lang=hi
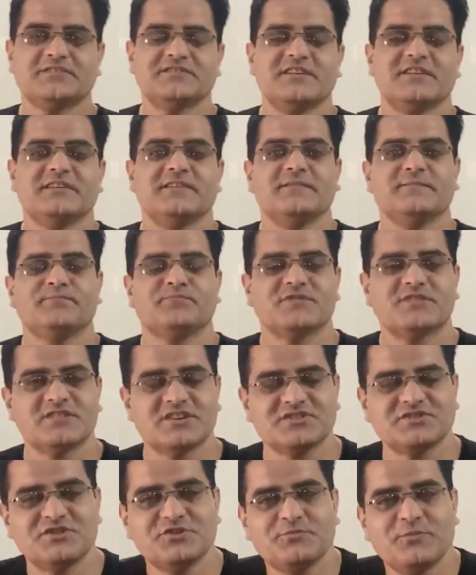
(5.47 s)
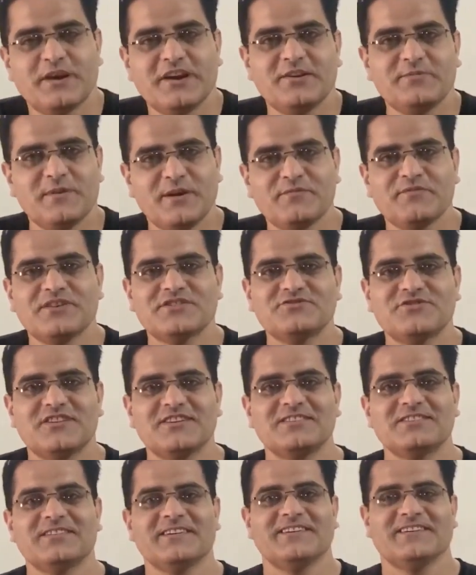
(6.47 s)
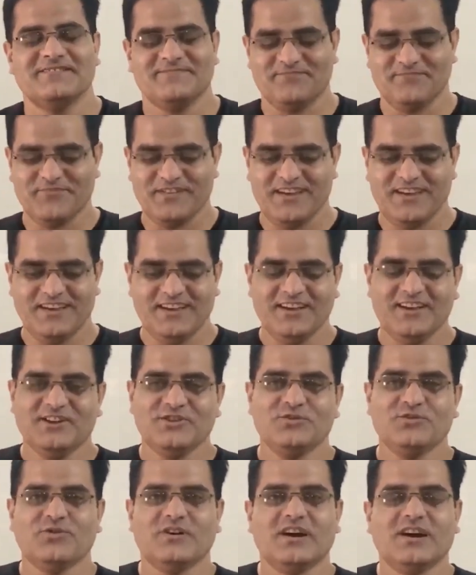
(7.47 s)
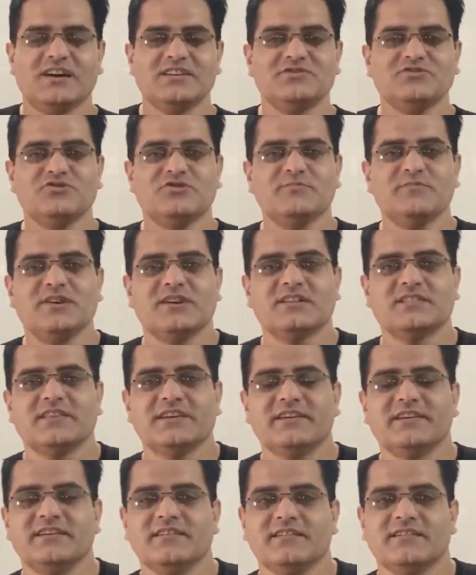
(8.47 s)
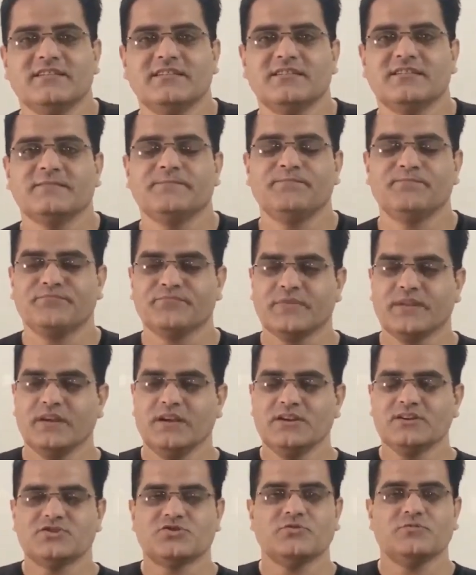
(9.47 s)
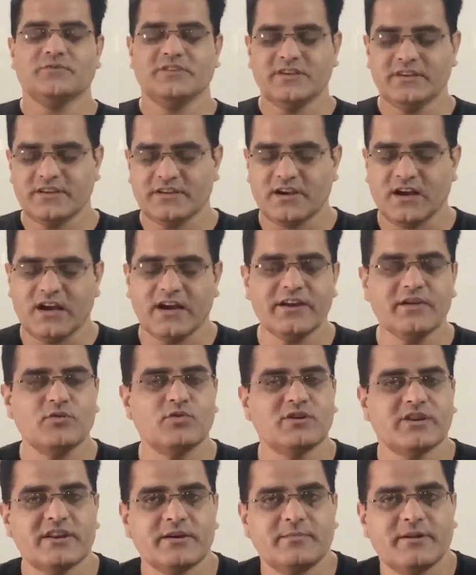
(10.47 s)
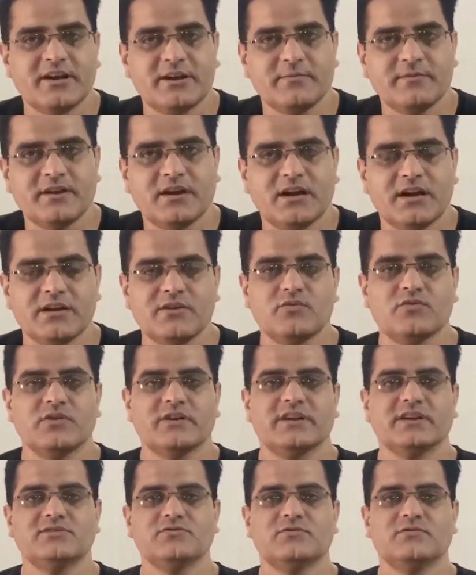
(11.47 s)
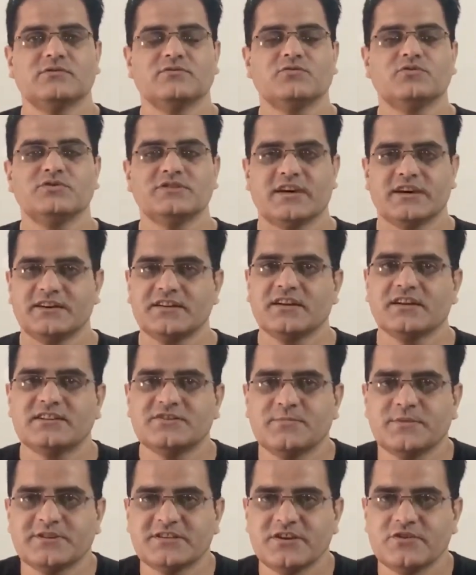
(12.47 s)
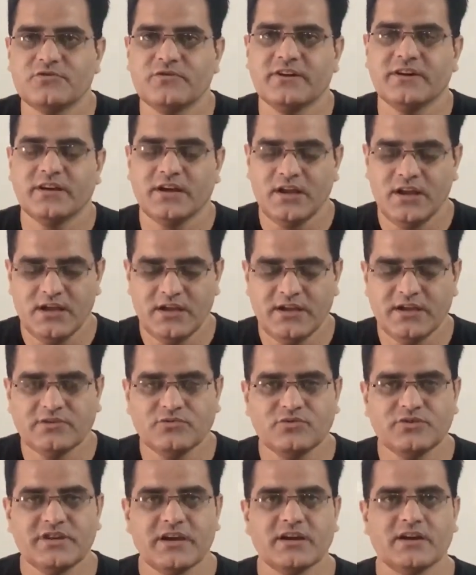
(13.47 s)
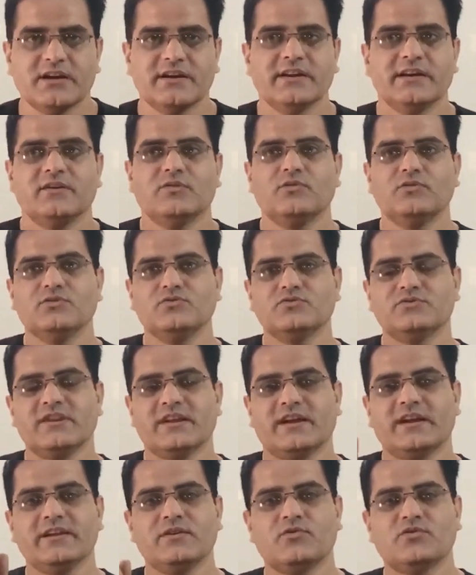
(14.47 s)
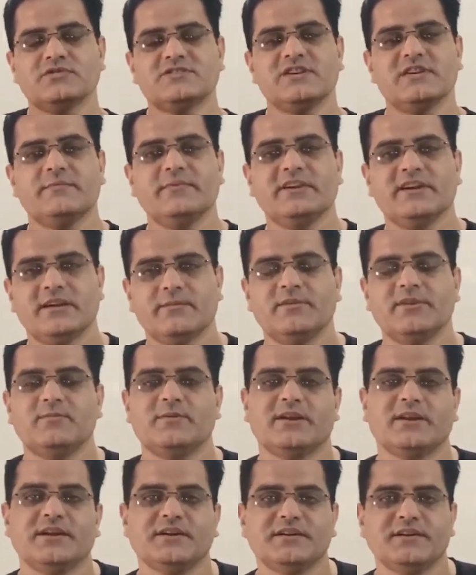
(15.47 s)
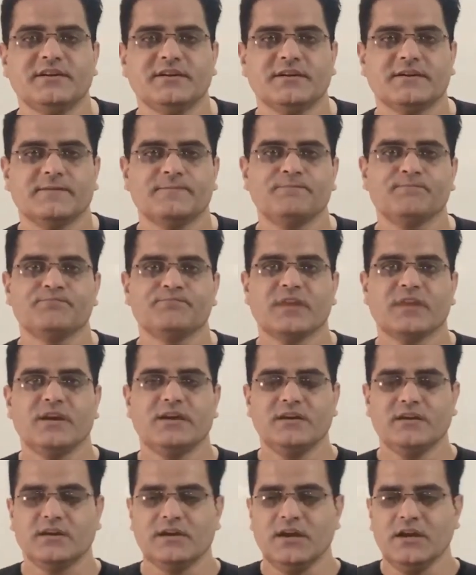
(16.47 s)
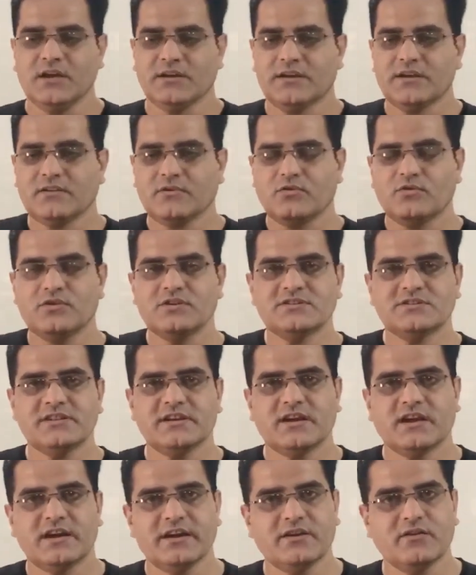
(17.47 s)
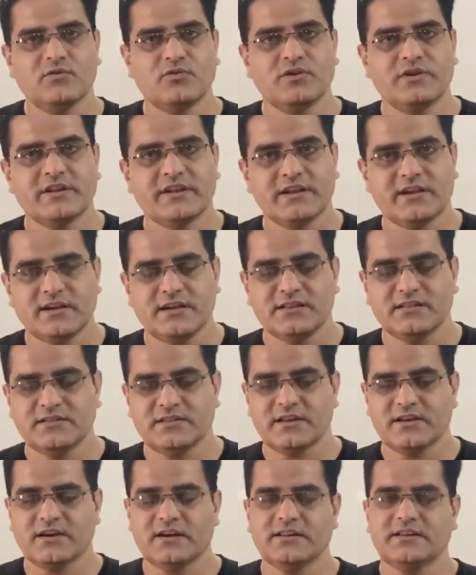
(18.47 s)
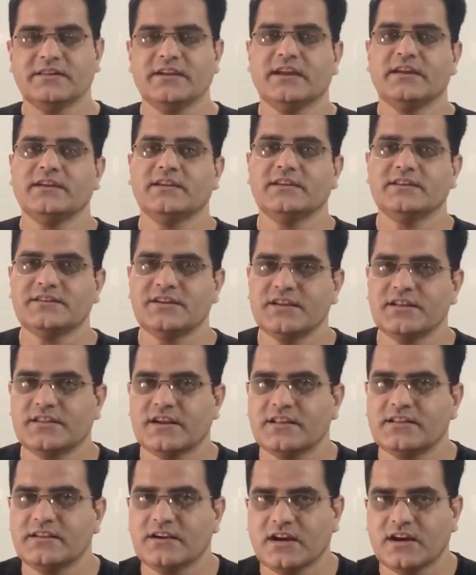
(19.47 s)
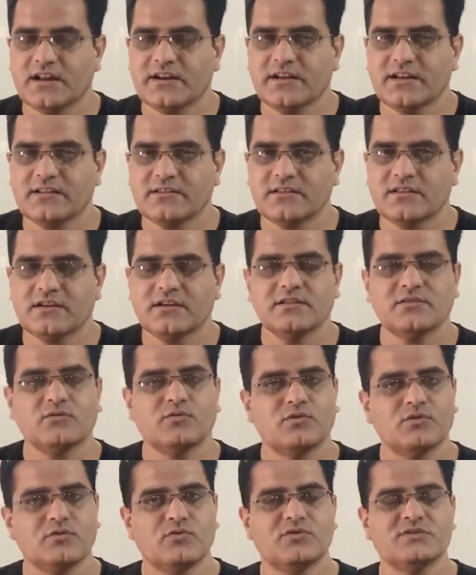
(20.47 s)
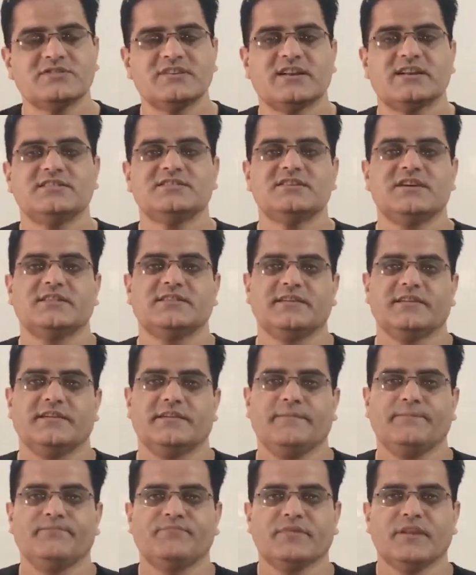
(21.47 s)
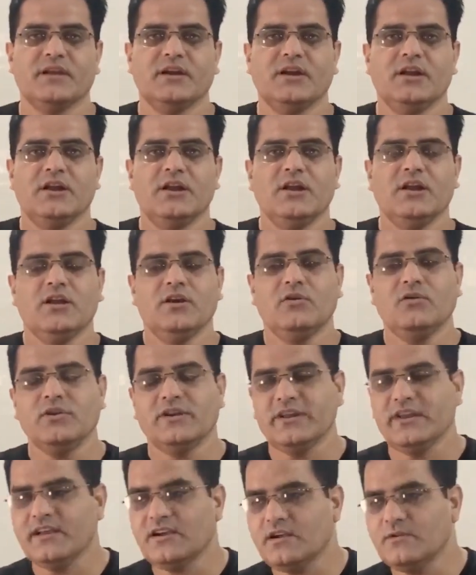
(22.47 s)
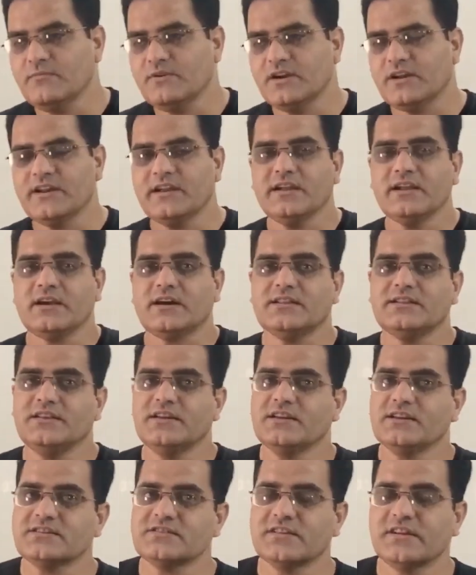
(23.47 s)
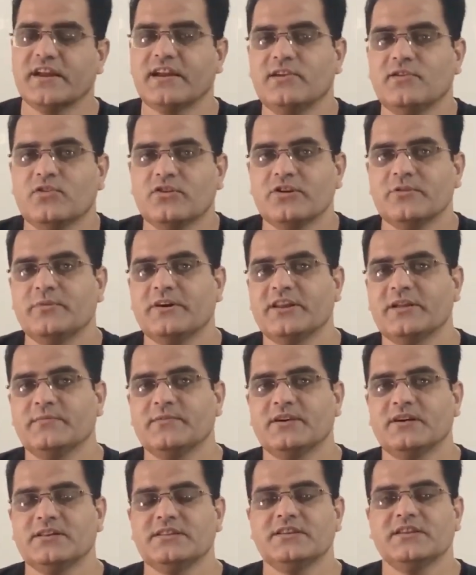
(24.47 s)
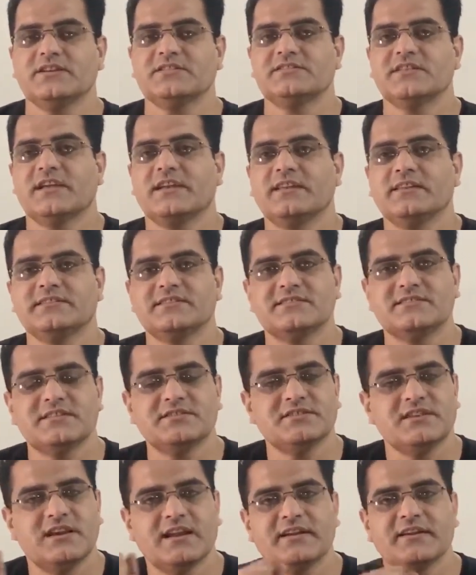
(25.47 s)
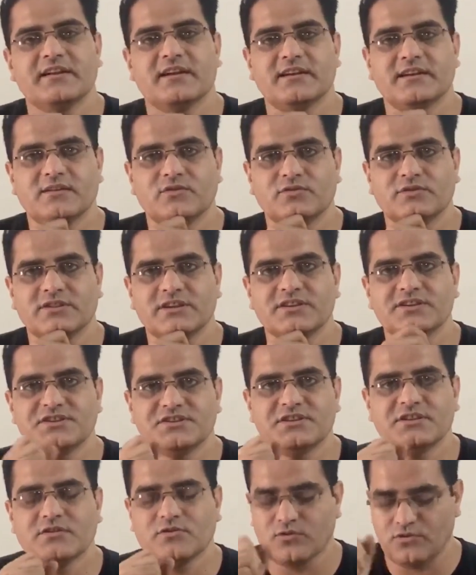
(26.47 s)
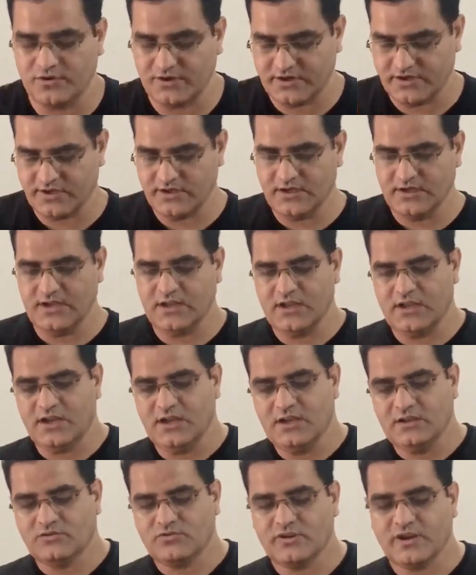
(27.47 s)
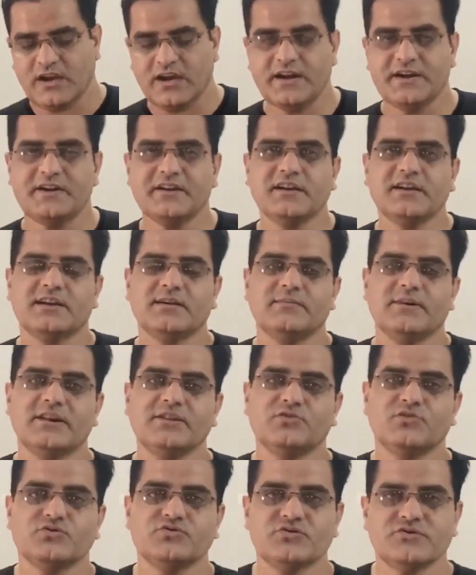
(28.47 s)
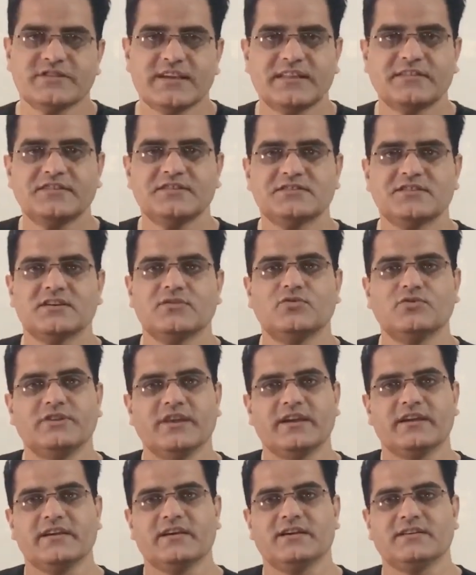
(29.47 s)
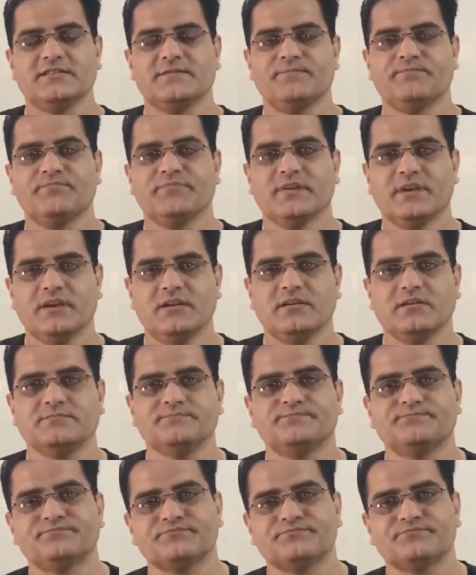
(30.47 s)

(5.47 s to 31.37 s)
कैसे हैं सक्सेस पॉइंट में आपका स्वागत है तो आज जो हम करते हैं सो ये हाई कोर्ट के बारे में हाई कोर्ट के जो कुछ आर्टिकल्स बचे हुए हैं एक तो ये करना है और दूसरे हाई कोर्ट्स की हमें टेबल बनानी है एक है ना कि कौन से हाई कोर्ट के अंतर्गत यानी कि क्षेत्राधिकार के अंतर्गत कौन कौन से राज्य आते हैं और एक हम करेंगे अधीनस्थ न्यायालयों के बारे में अधीनस्थ न्यायालय जैसे जिला न्यायालय होते हैं डिस्ट्रिक्ट कोर्ट तो ये आर्टिकल हमारे दो तक हो जाएंगे आज है ना